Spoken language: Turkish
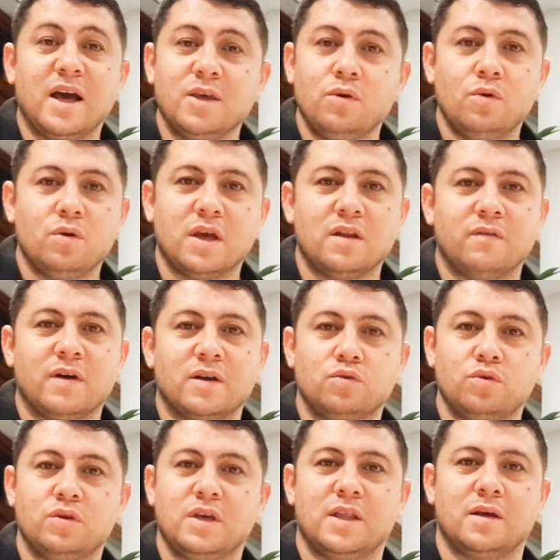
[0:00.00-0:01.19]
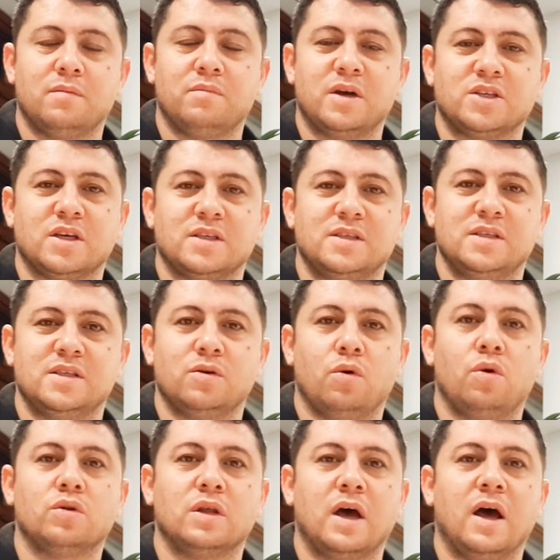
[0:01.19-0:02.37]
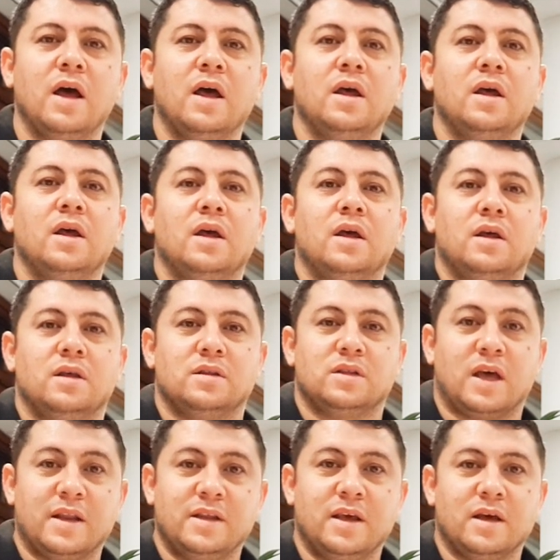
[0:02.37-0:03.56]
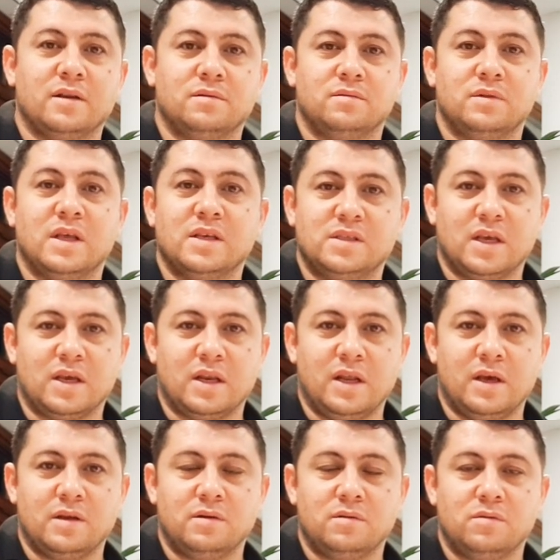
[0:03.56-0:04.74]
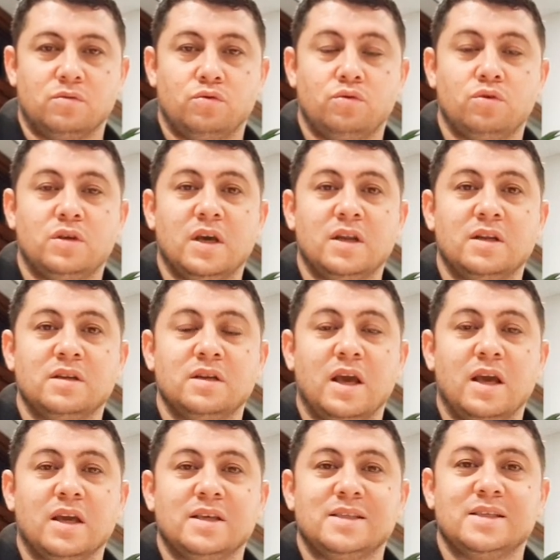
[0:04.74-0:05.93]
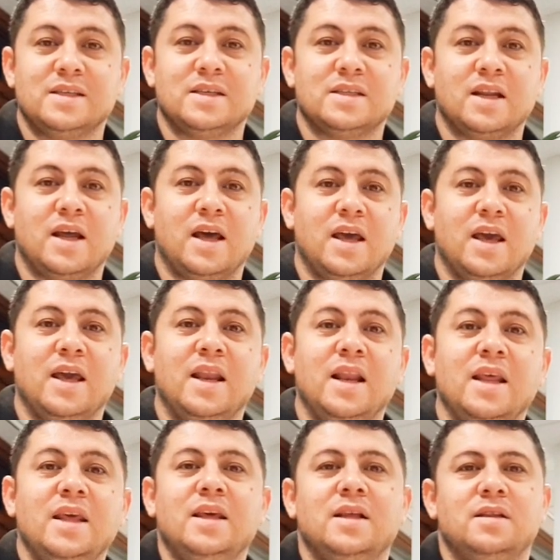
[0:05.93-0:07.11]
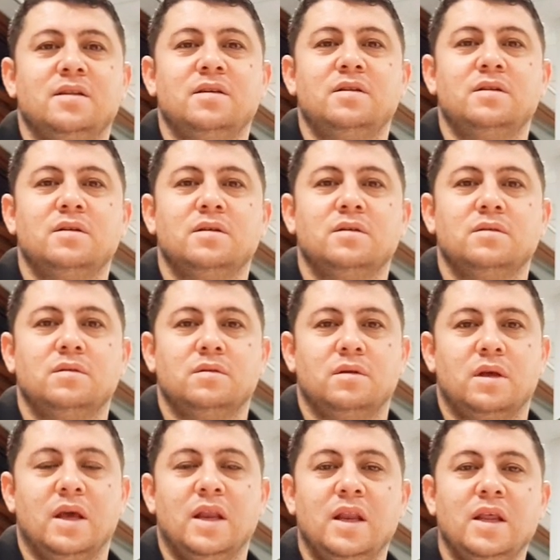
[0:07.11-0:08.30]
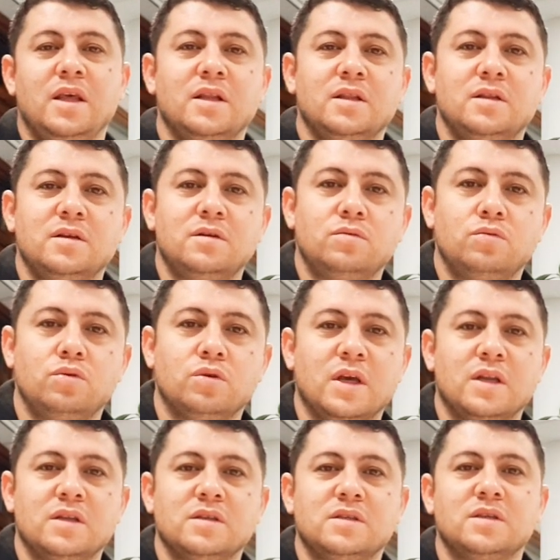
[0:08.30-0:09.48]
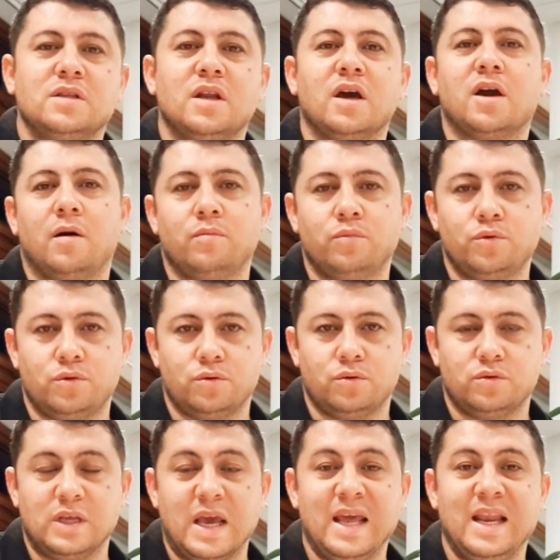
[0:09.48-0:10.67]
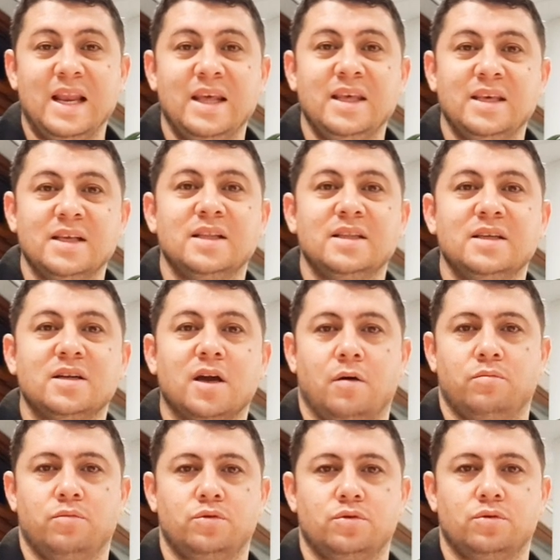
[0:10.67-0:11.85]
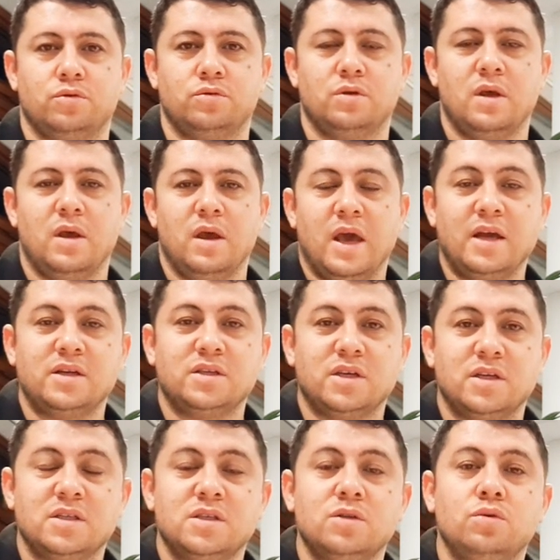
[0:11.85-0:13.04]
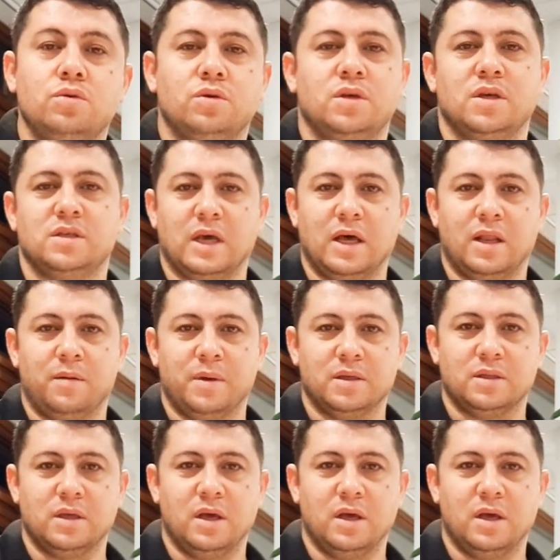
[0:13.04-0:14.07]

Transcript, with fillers: hangi ülkede var Türkiye'den başka sizi orada tanıyan, destekleyen? Türkiye'nin sırtına 50 yıldır 50 yıldır Türkiye'nin sırtına kambursunuz. 50 yıldır kambursunuz. Her şeyinizi Türkiye sağlamak.